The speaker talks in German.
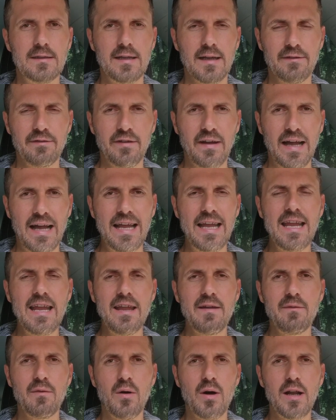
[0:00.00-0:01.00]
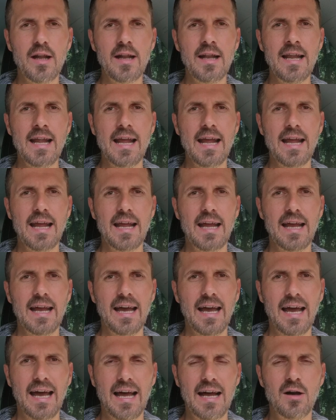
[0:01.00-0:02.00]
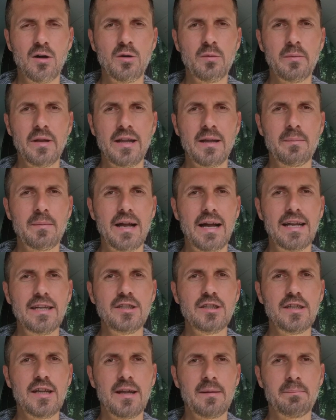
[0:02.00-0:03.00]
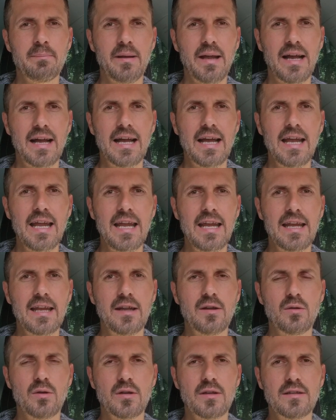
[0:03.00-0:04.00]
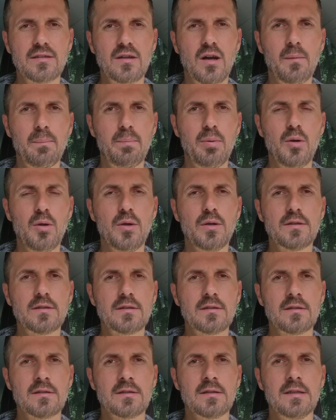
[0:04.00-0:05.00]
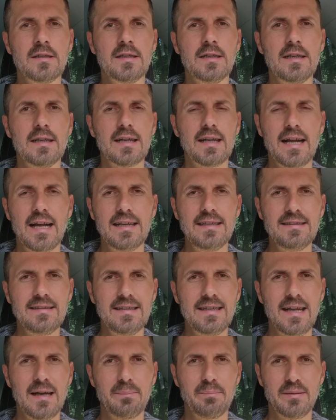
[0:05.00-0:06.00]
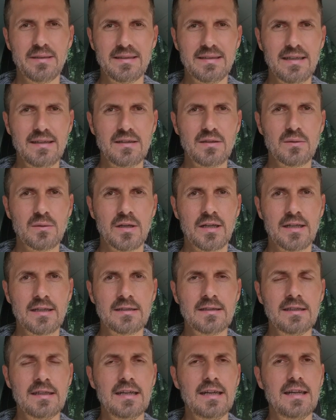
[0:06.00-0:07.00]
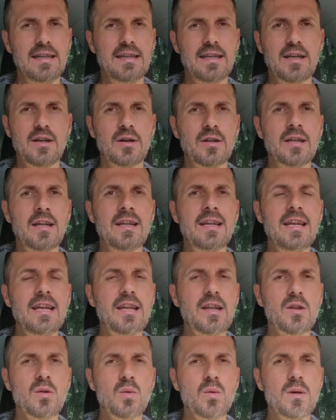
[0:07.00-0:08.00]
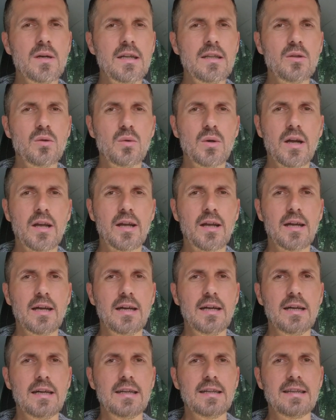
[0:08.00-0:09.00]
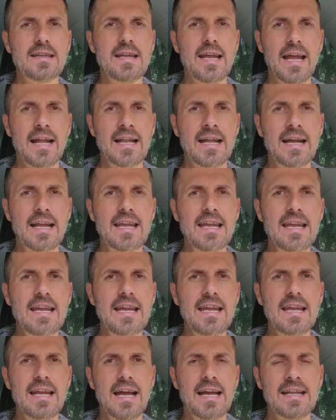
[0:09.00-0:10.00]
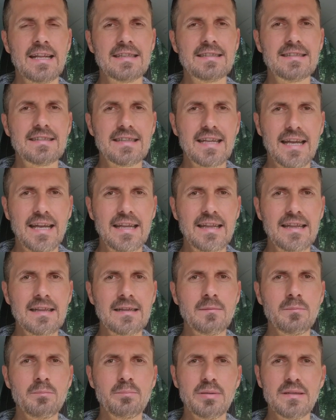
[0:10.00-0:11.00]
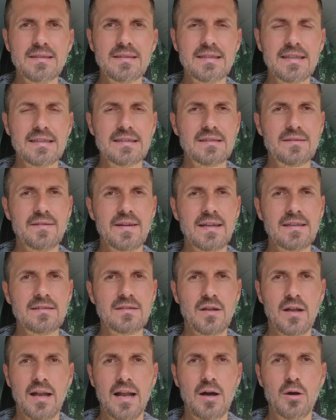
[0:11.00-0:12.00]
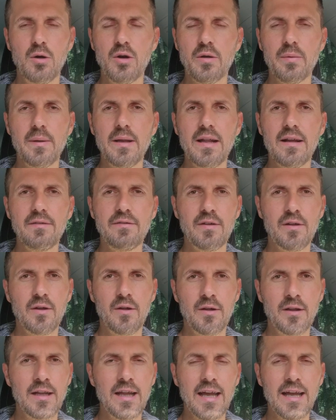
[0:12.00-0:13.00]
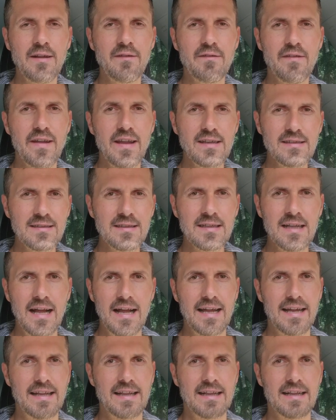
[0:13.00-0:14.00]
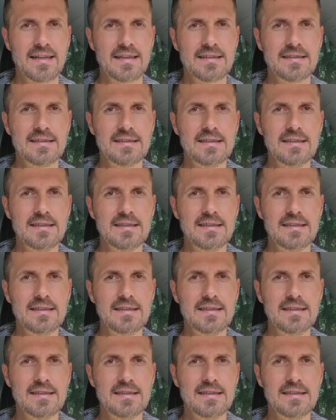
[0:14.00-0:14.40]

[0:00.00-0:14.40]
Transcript: Der frei gewordene Raum in dem geistigen Bereich durch das Ablösen geistiger Besetzungen, die kann ja nicht nur durch die Energie eines Dritten besetzt werden, sondern auch wieder von anderen Wesenheiten.